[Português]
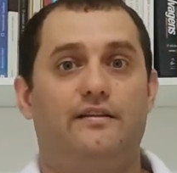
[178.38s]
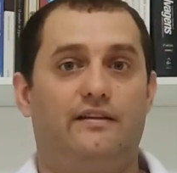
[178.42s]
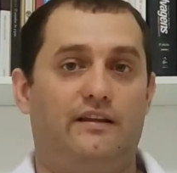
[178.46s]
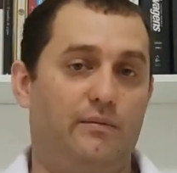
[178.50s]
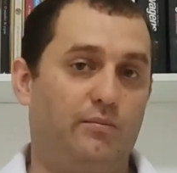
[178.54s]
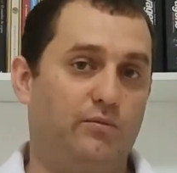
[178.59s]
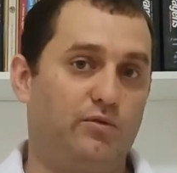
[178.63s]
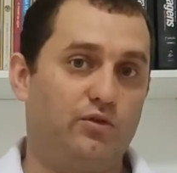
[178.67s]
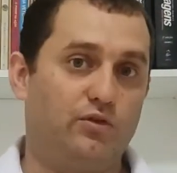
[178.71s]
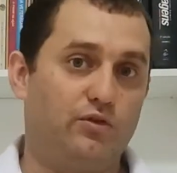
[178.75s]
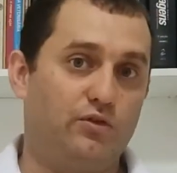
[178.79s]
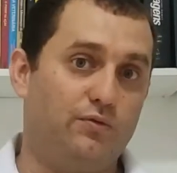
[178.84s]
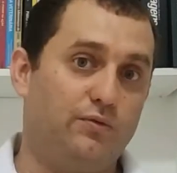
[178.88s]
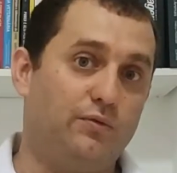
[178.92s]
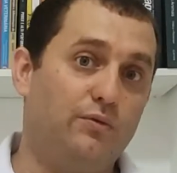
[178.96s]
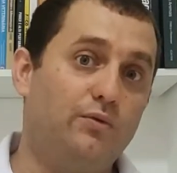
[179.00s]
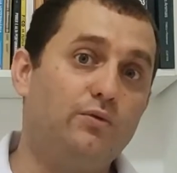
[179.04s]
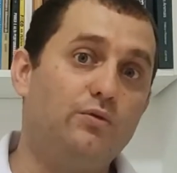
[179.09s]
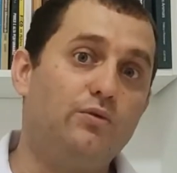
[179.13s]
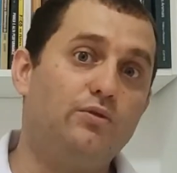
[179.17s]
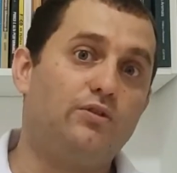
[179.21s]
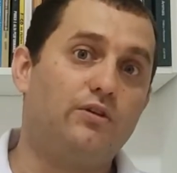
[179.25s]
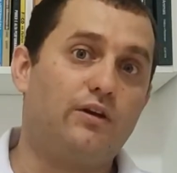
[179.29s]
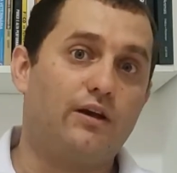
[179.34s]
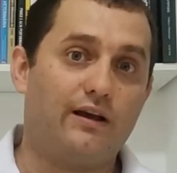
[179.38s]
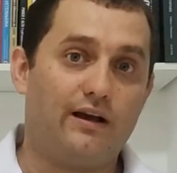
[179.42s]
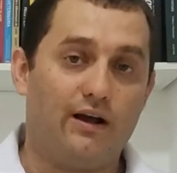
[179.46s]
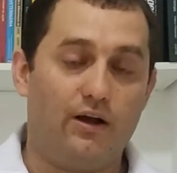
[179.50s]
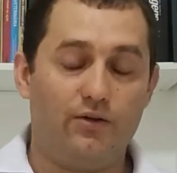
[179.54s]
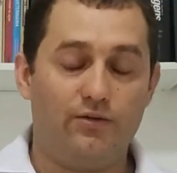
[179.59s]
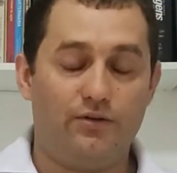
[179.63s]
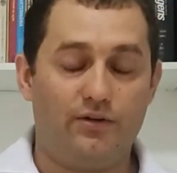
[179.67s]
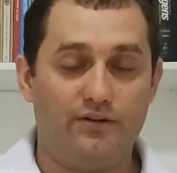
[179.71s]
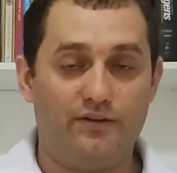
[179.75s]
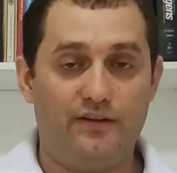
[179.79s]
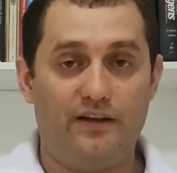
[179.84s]
Temos os fungos que
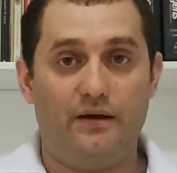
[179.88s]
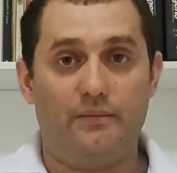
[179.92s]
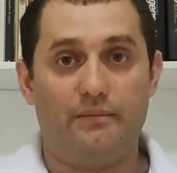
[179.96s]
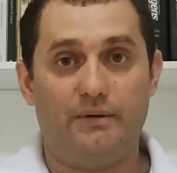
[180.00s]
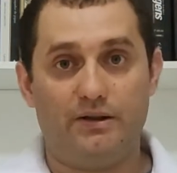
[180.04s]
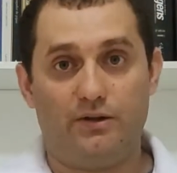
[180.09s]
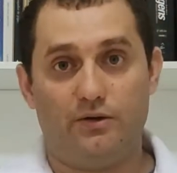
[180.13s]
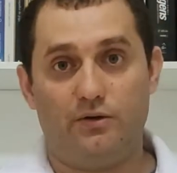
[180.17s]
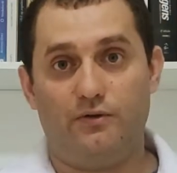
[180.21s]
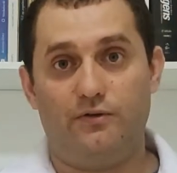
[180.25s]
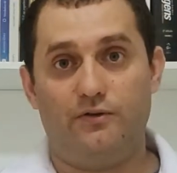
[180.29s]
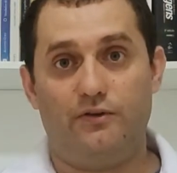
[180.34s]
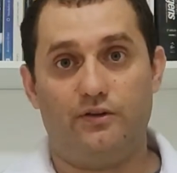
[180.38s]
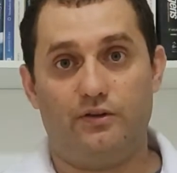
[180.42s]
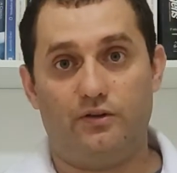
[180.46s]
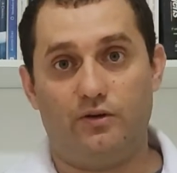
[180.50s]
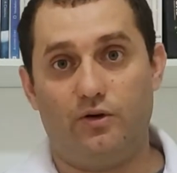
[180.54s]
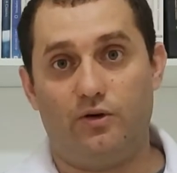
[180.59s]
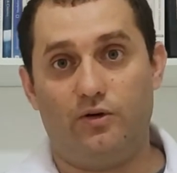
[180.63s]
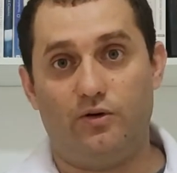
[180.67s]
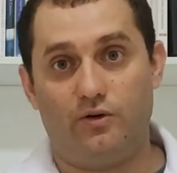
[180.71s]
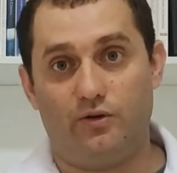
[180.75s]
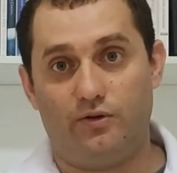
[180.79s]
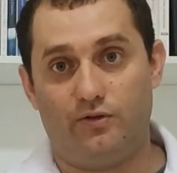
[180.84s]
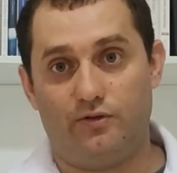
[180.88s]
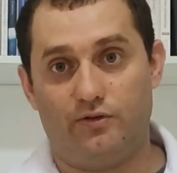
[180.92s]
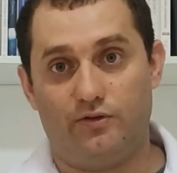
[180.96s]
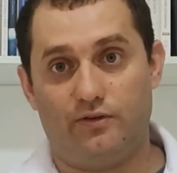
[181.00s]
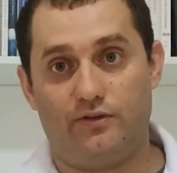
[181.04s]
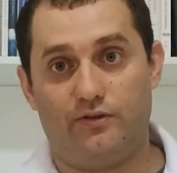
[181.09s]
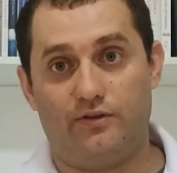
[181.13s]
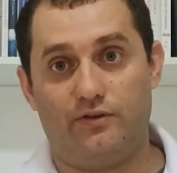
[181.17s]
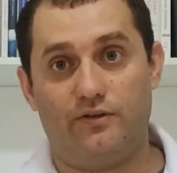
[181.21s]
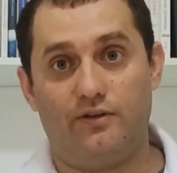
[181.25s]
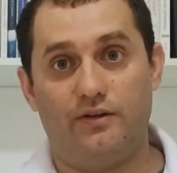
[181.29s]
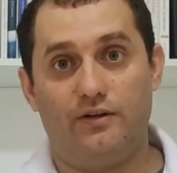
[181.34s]
causam as
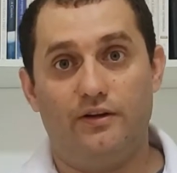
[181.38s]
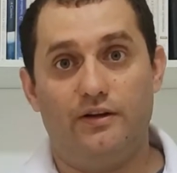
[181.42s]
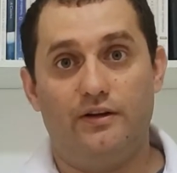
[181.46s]
dermatofitoses.